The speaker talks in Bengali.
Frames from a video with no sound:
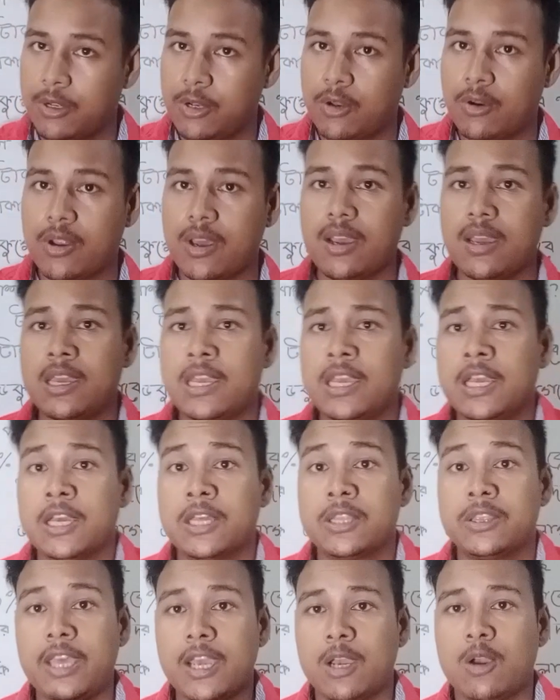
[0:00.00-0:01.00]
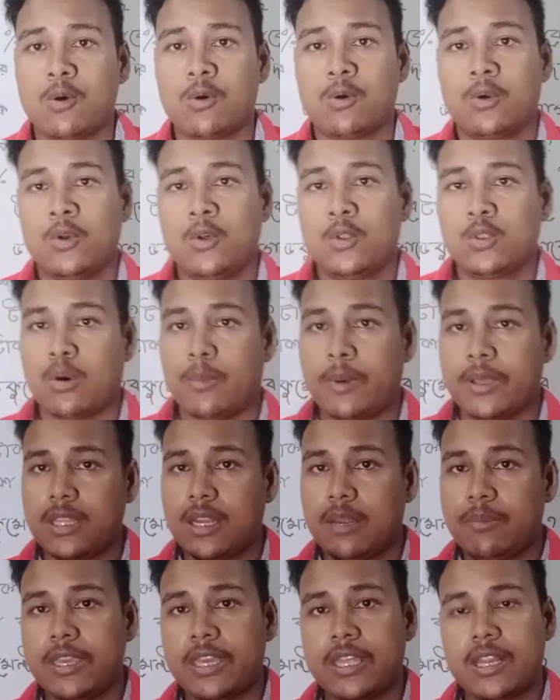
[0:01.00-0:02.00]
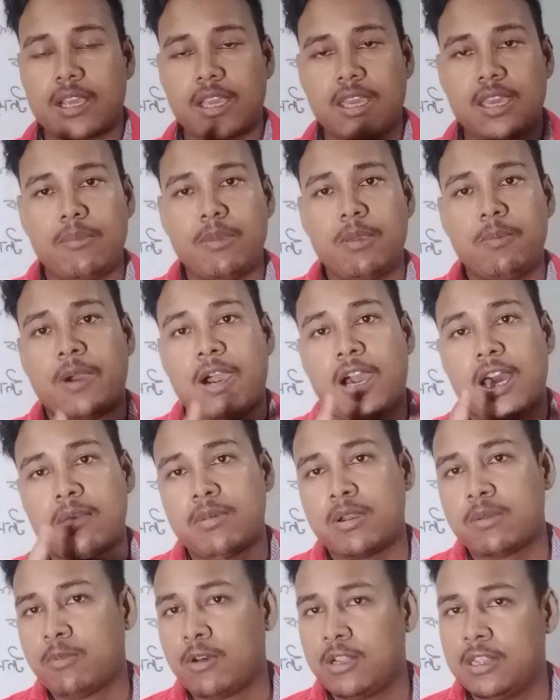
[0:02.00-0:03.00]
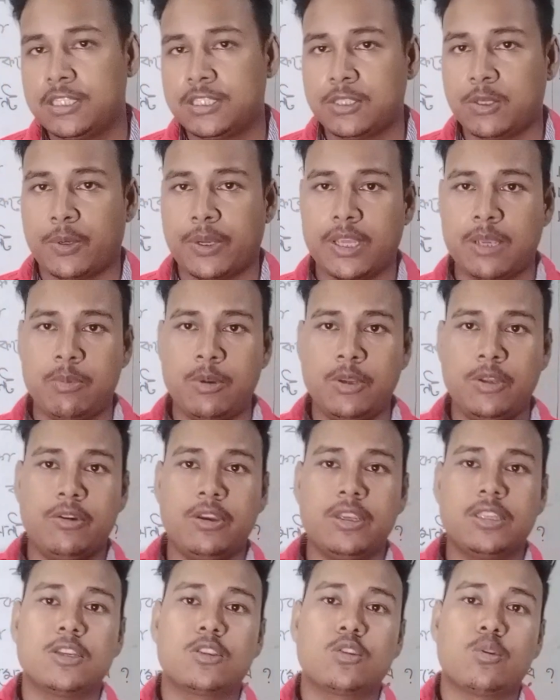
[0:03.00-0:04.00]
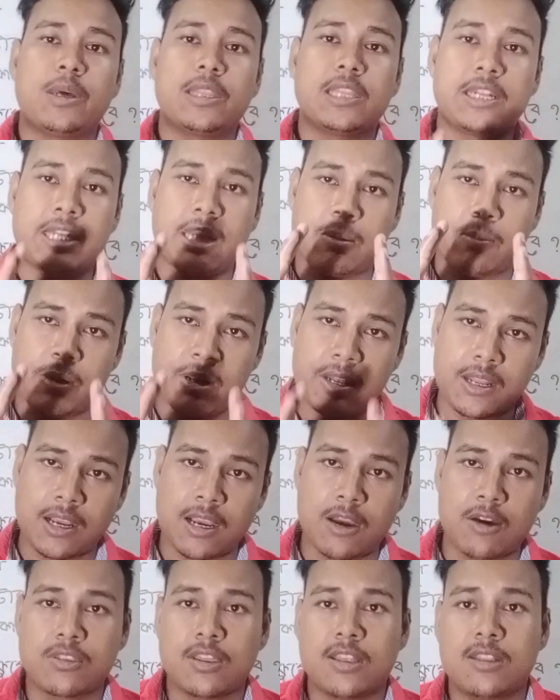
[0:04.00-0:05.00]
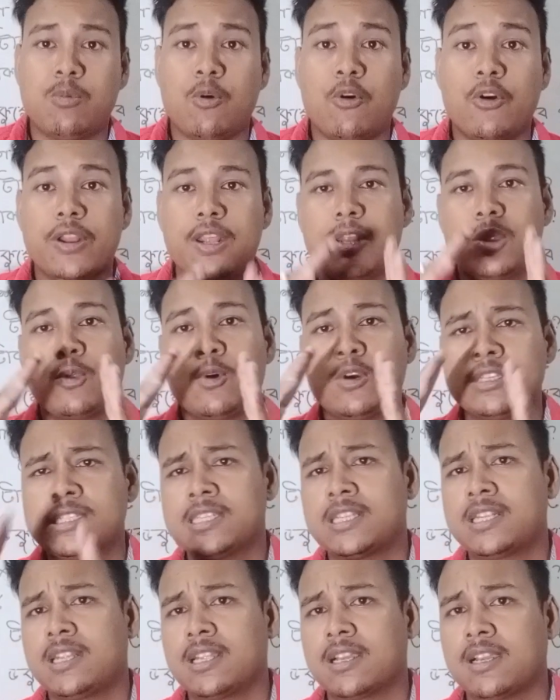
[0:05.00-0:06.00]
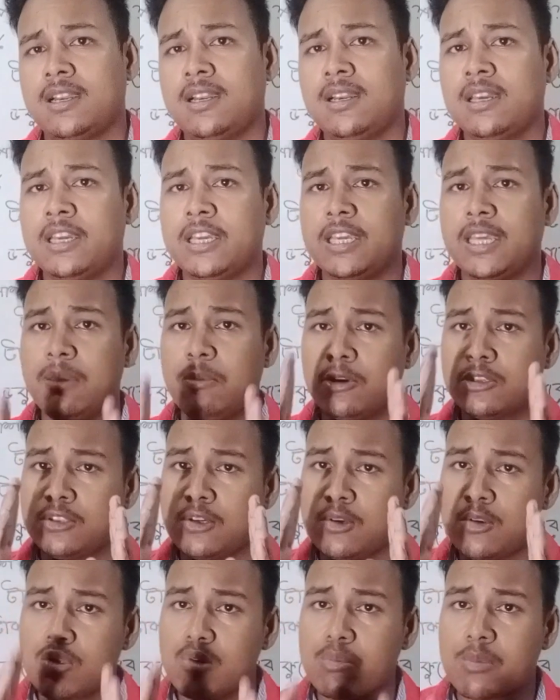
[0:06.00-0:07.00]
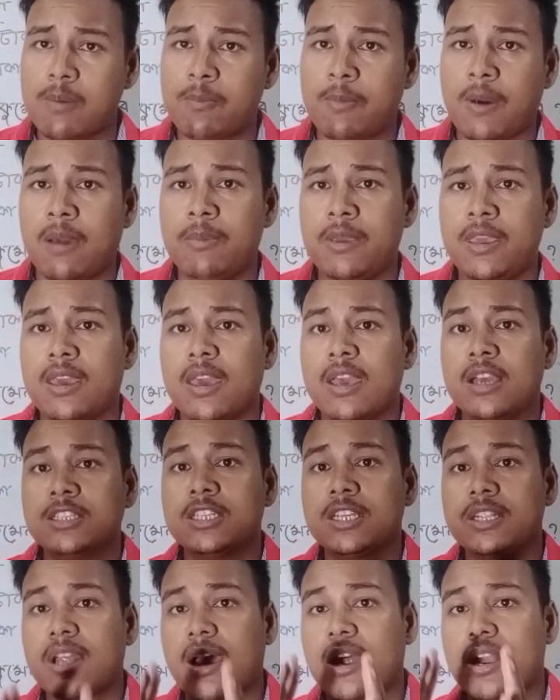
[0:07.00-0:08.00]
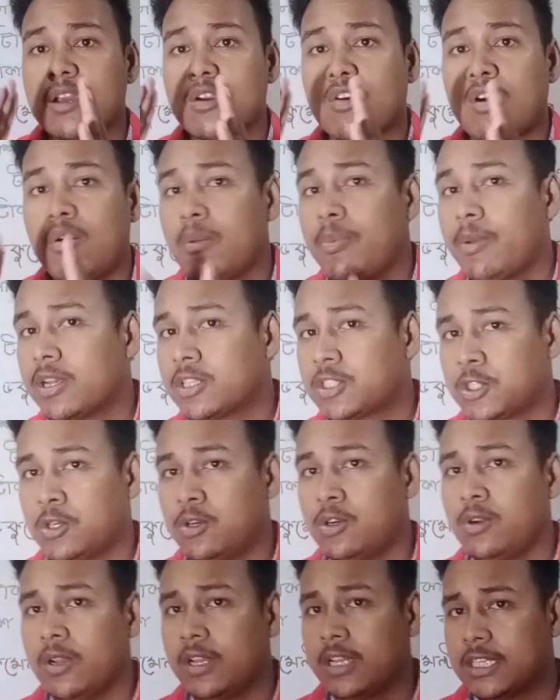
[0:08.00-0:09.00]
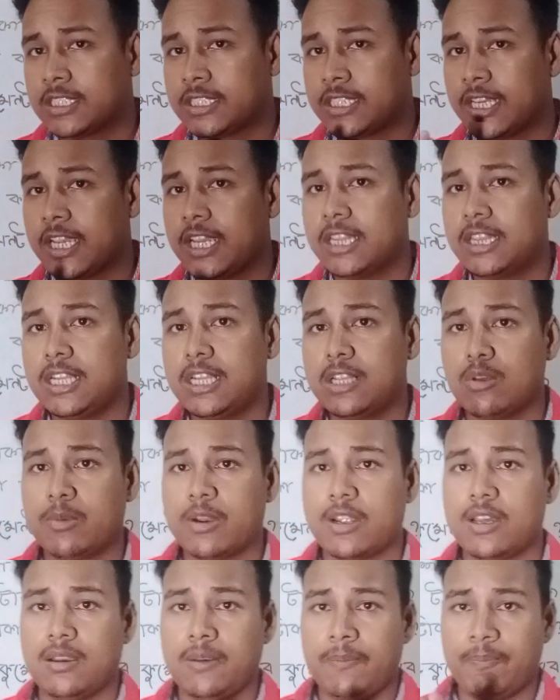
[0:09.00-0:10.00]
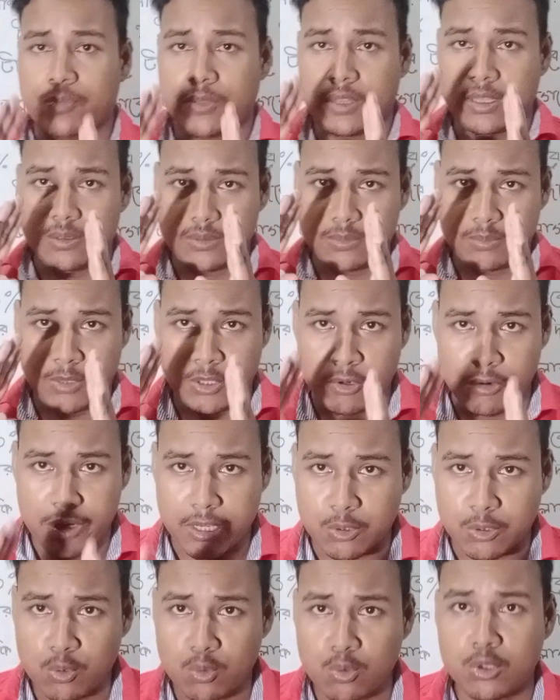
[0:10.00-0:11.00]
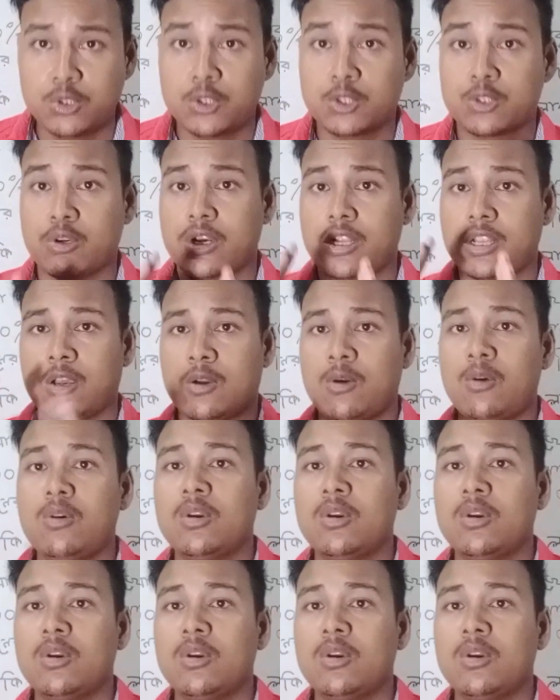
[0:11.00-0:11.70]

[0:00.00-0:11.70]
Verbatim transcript: ভিডিওটা দেখো তোমাদের আমি এর আগে আমি বারবার বলতেছি অনেক ভিডিওই যে তোমাদের ট্যাপের টাকা অর্থাৎ ফোনে দশ হাজার টাকা এবছরও তোমরা পাবে সেই টাকাটা কবে পাচ্ছ সেক্ষেত্রে তোমরা ভিডিওটা একটু ধৈর্য সকলে দেখো